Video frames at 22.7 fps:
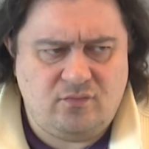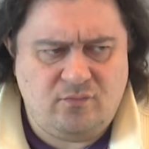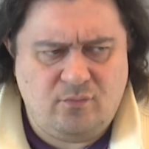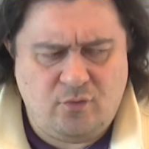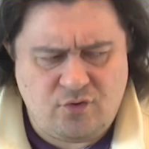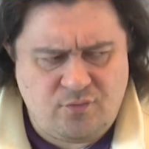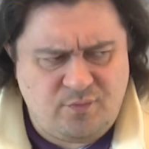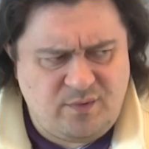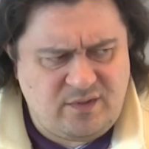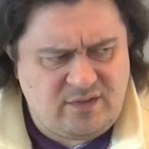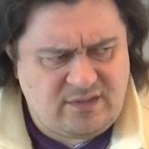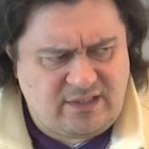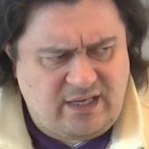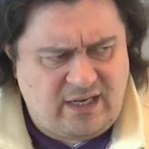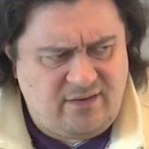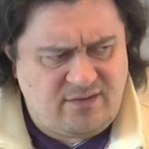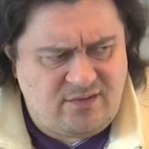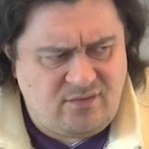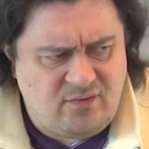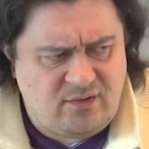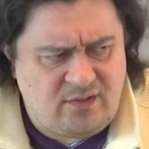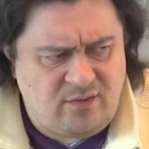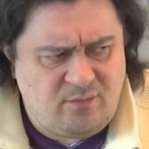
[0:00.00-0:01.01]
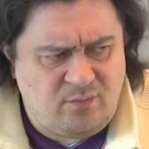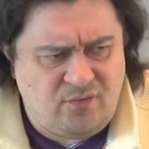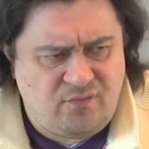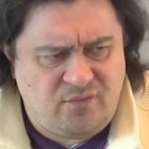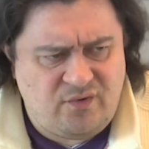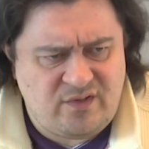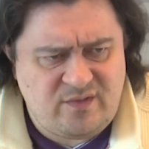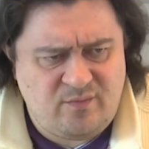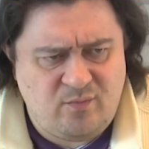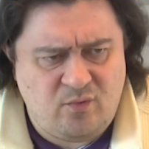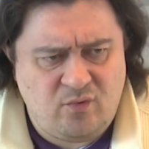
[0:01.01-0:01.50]
может быть, скорее всего, это будет
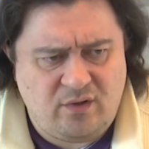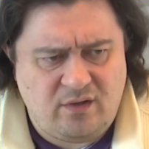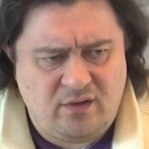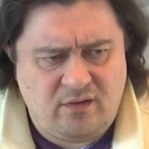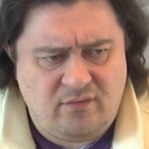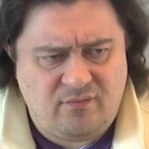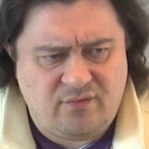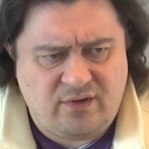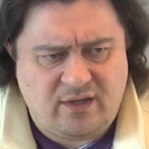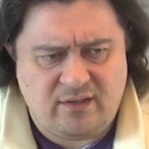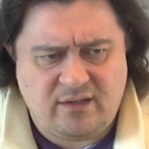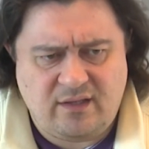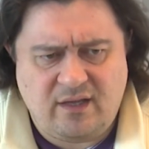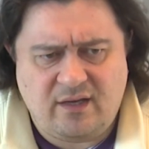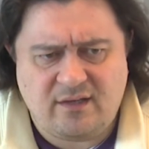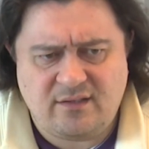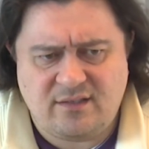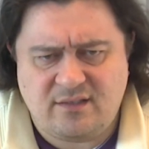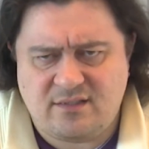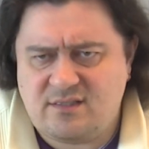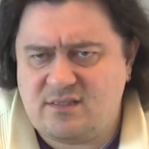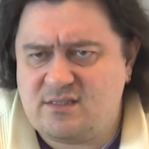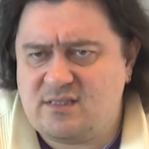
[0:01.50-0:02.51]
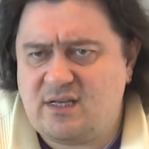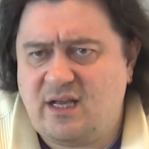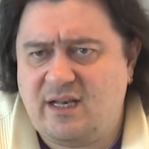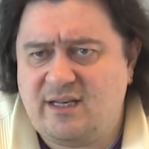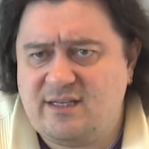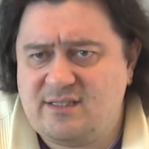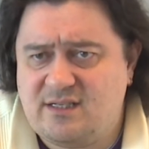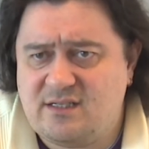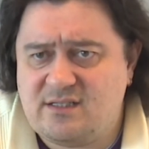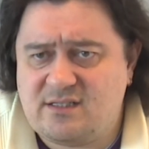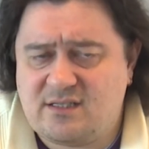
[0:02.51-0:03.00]
Facebook и ВКонтакте,
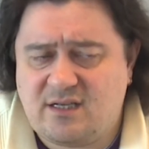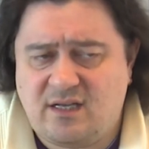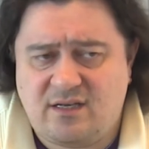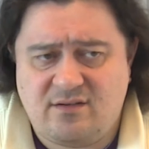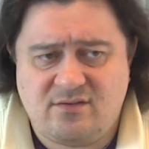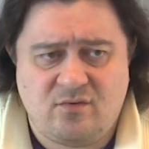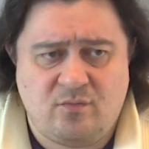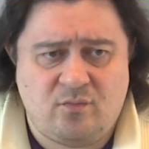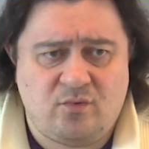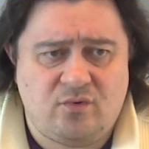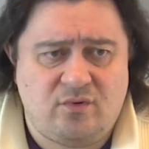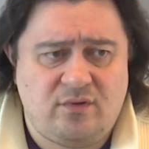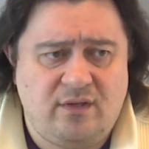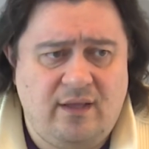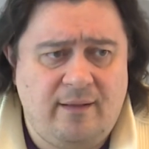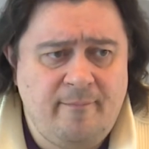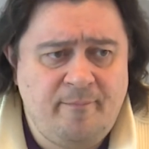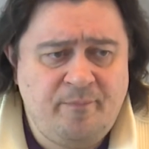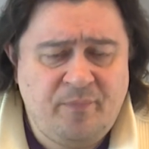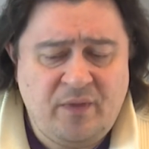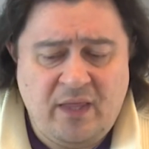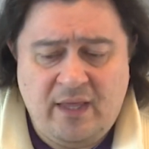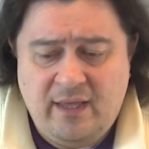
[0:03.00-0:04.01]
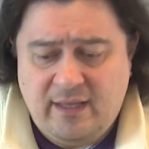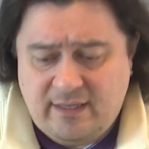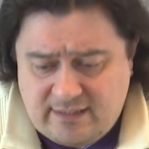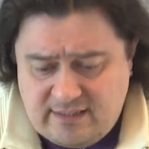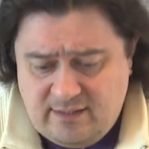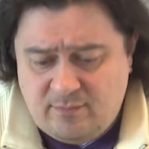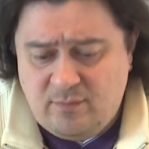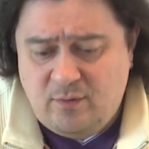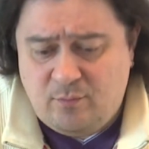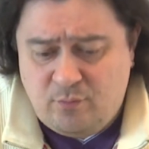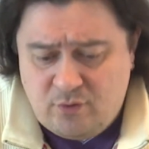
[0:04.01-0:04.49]
социальные сети, скорее всего, будут, да,
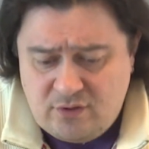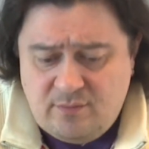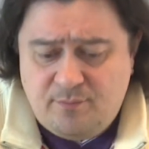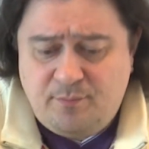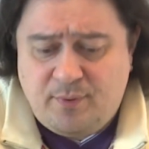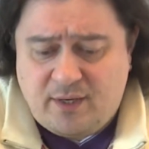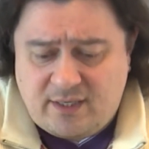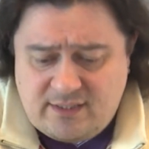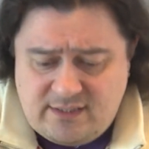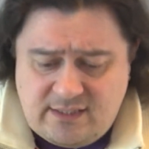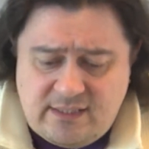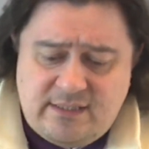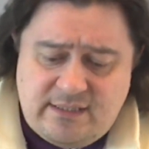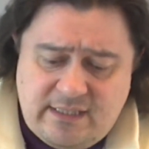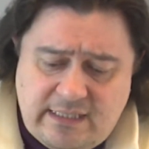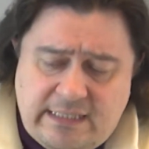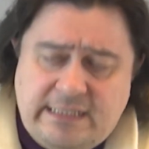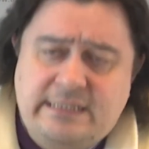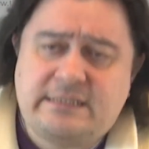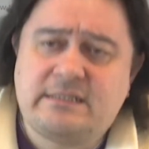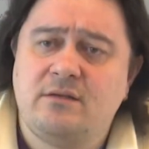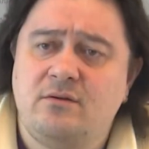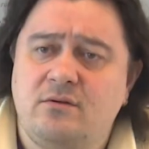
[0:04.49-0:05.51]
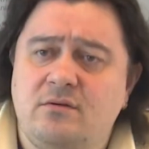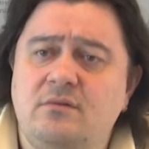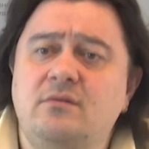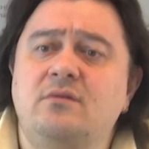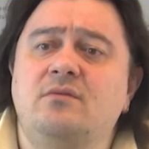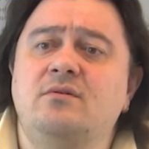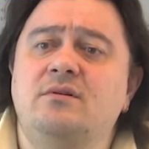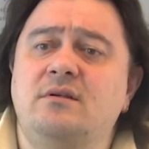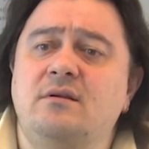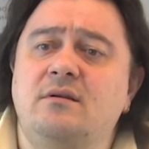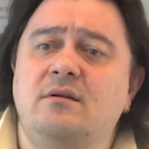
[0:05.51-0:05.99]
где мы будем просить делиться
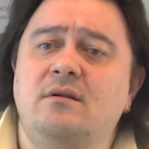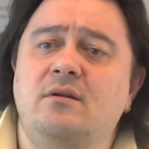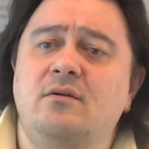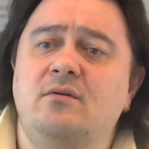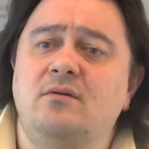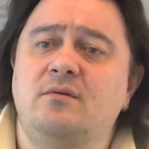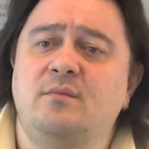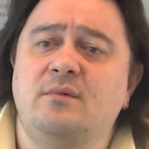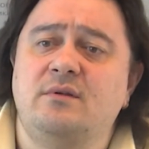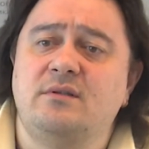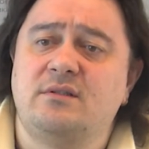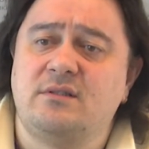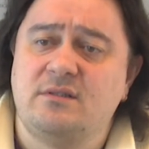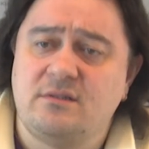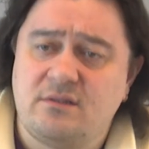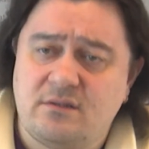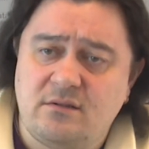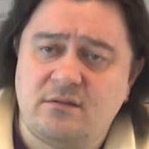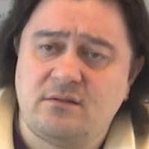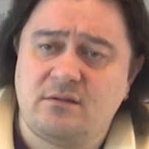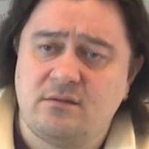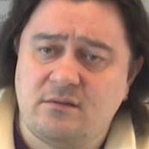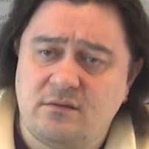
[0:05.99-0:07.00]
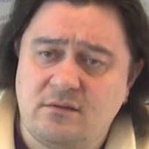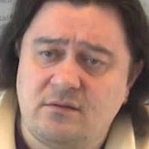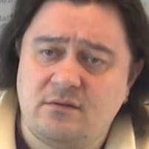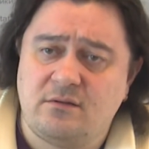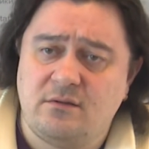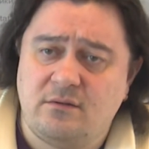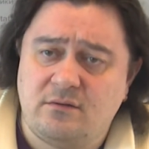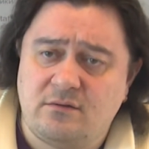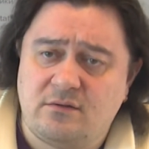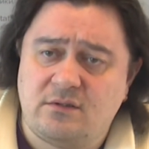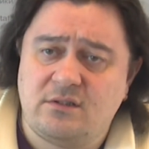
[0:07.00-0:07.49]
людей, людьми с, с,
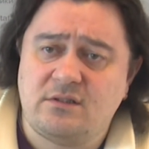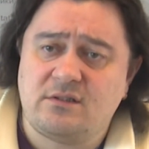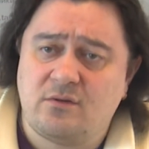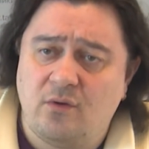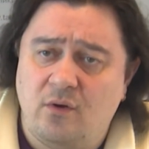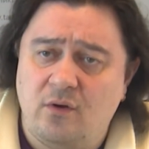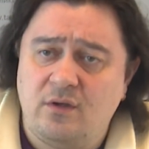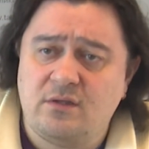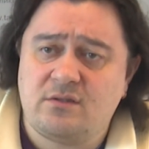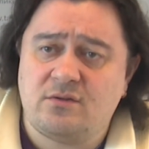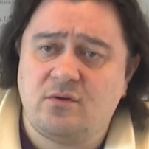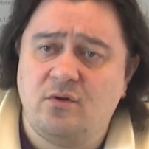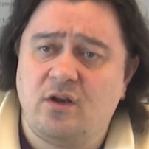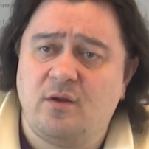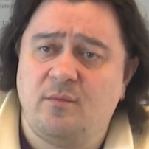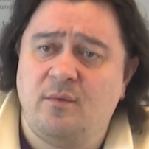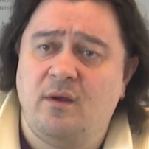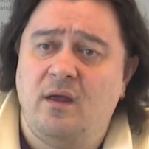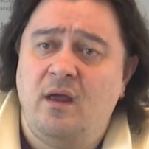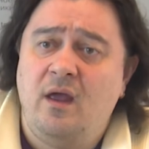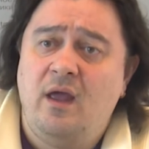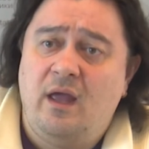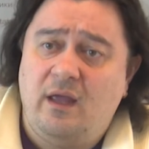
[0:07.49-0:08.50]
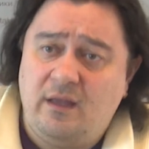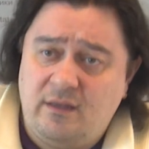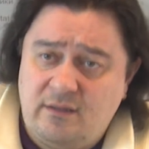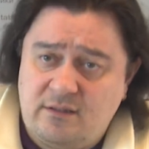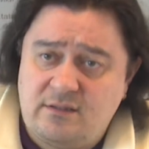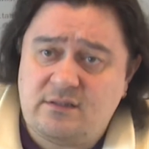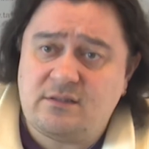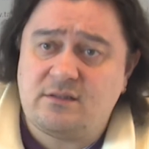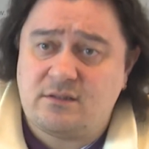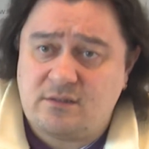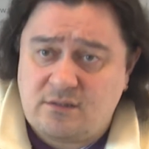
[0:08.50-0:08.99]
с исто, историями
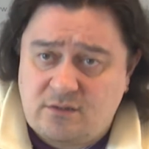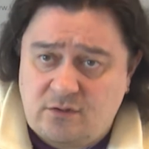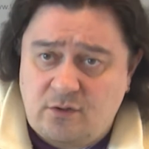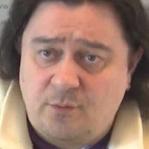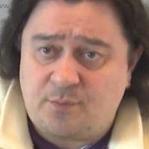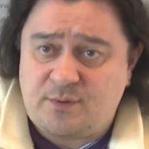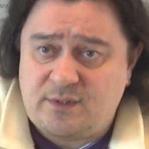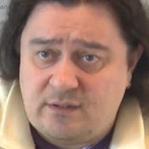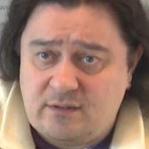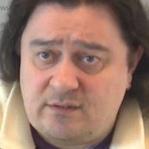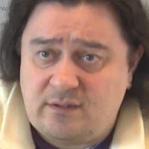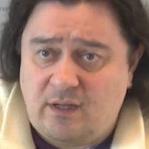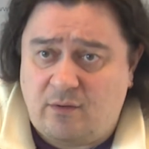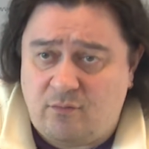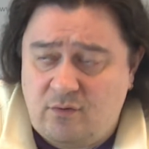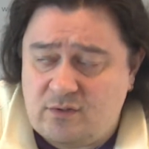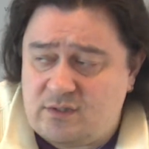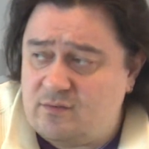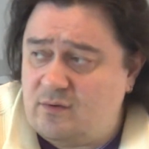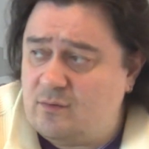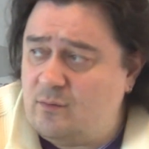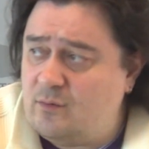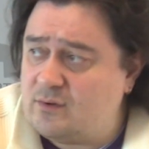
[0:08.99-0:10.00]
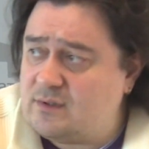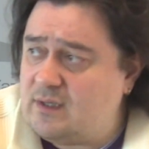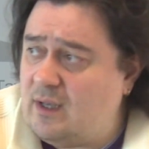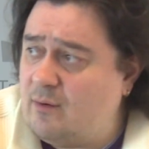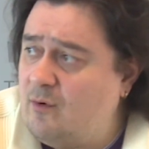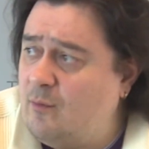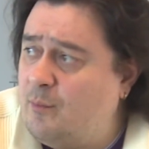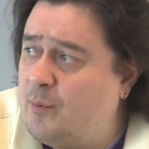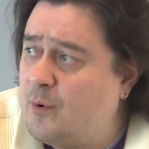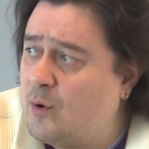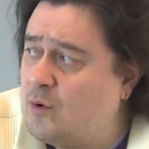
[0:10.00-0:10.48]
из, собственно, того своего
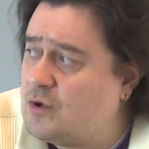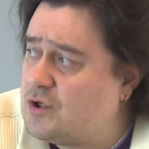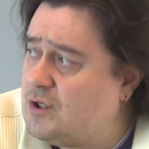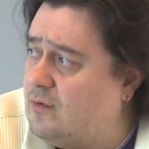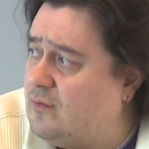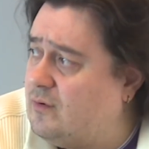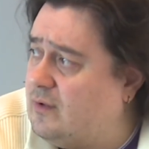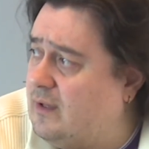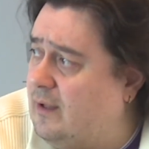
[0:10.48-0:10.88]
самого прошлого.